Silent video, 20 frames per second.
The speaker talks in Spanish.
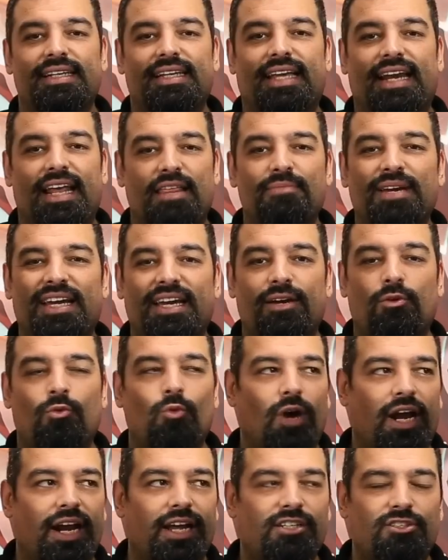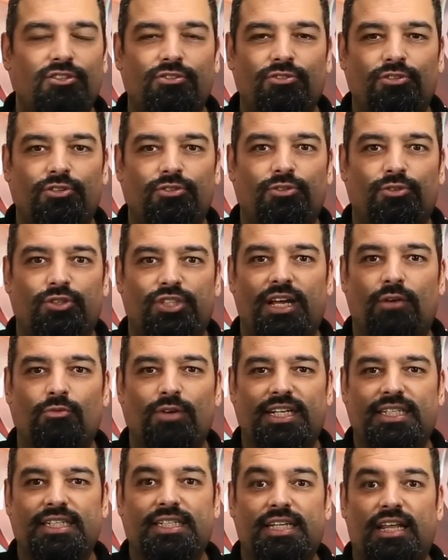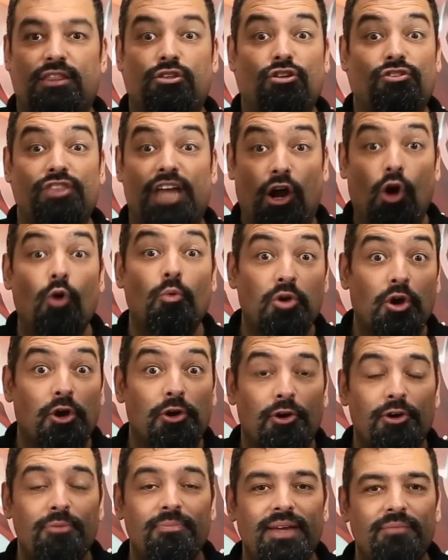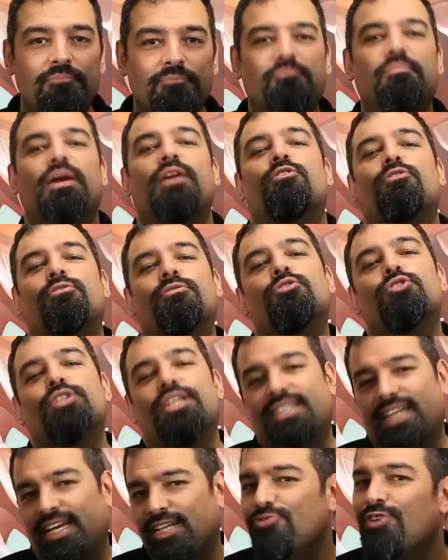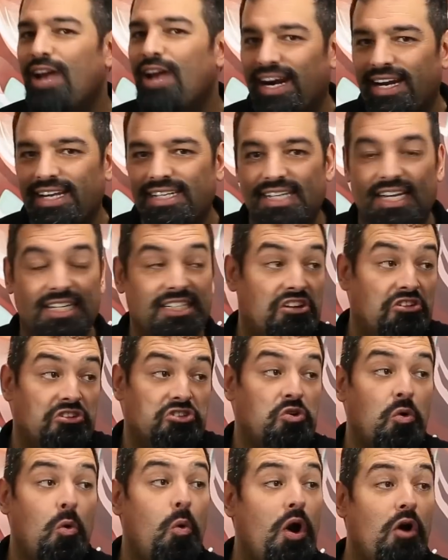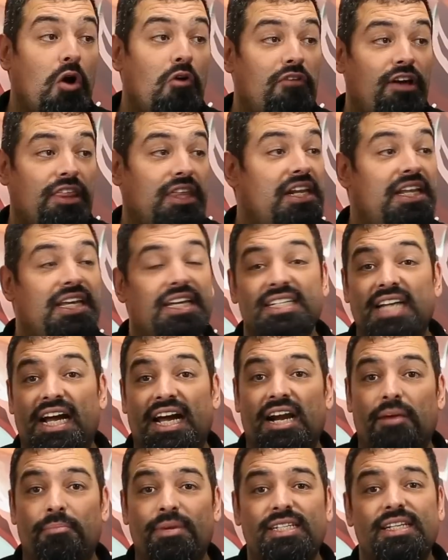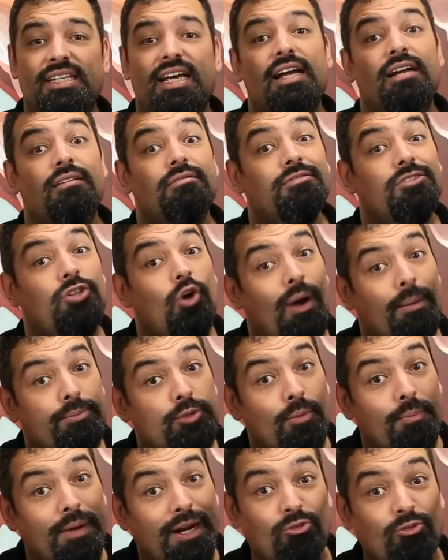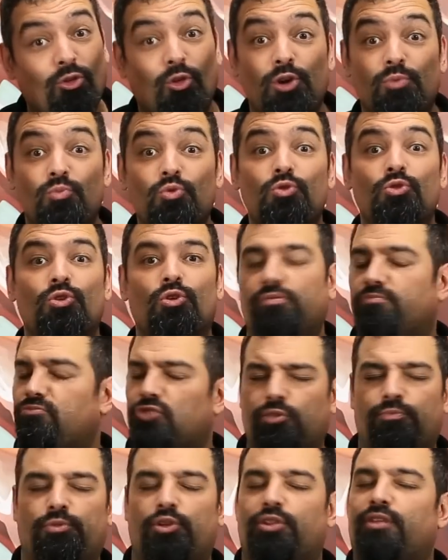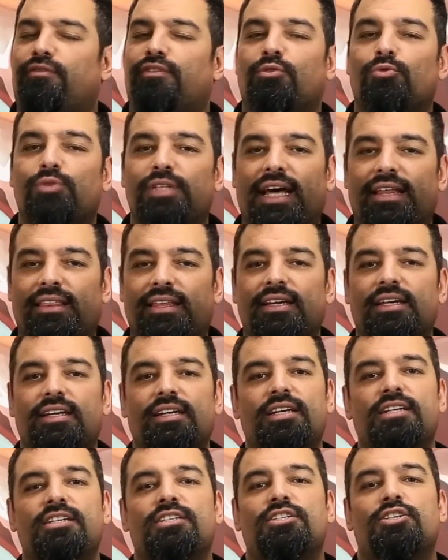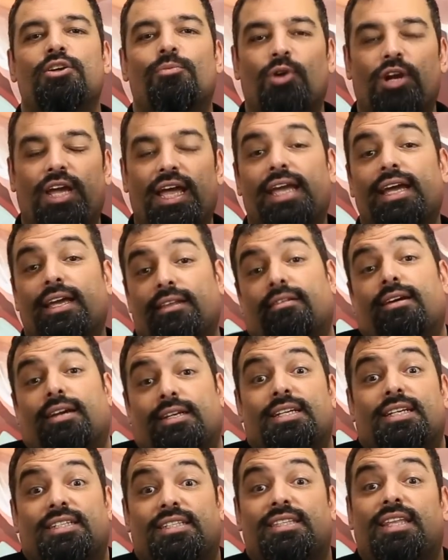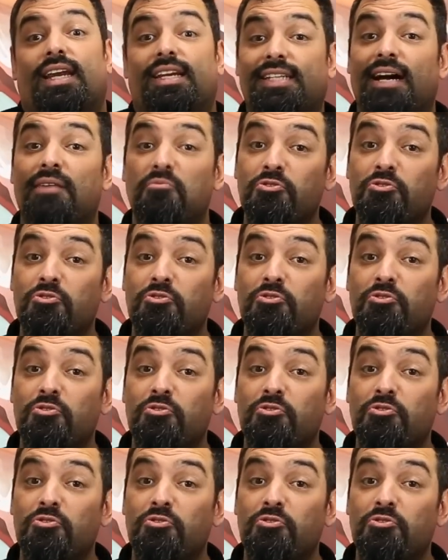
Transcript: Creedme que jugar a esto os da una sensación de agobio enorme, pero os echaréis unas risas. Creo que es un juego fácil de sacar a mesa, no apto para todo el mundo, no por dificultad, sino porque hay gente que se estresa